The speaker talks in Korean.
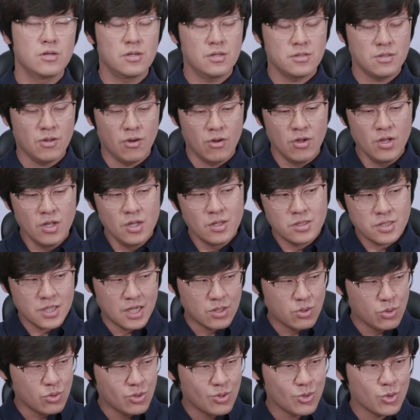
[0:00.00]
그래서
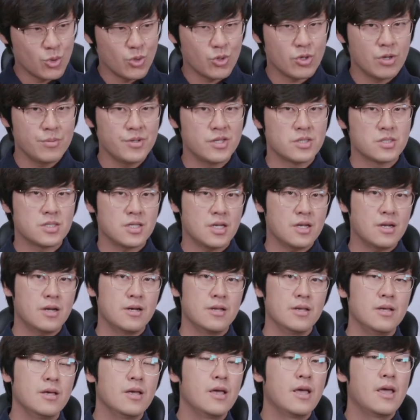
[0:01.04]
자동으로 놓을 거면
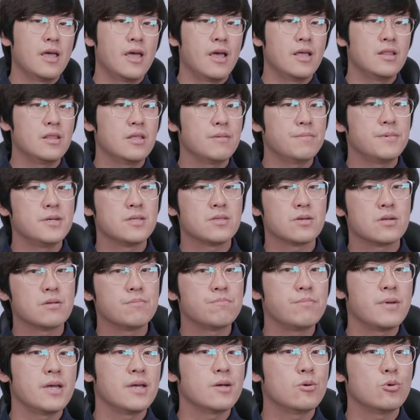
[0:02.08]
차라리
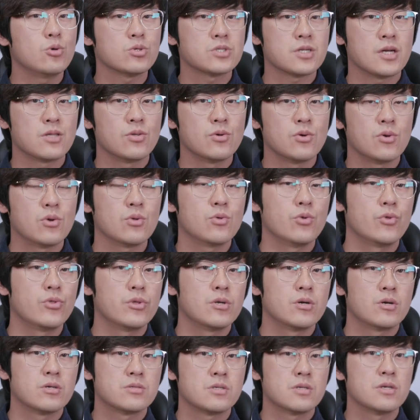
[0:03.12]
엔디페이터를 빼고 자동으로
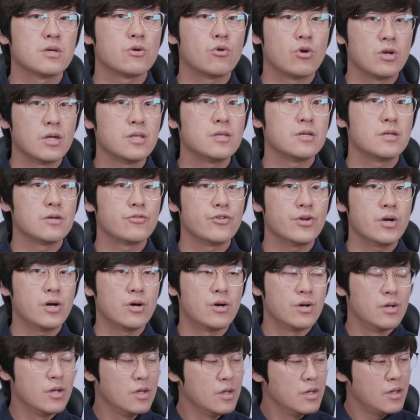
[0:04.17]
놓는 것을
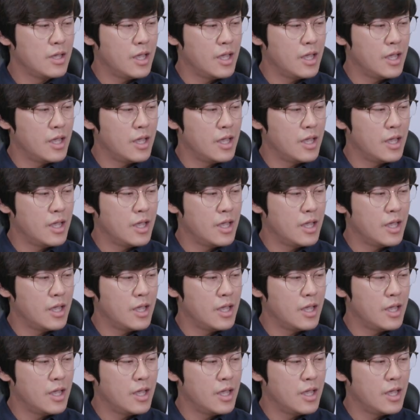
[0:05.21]
권해드리고요.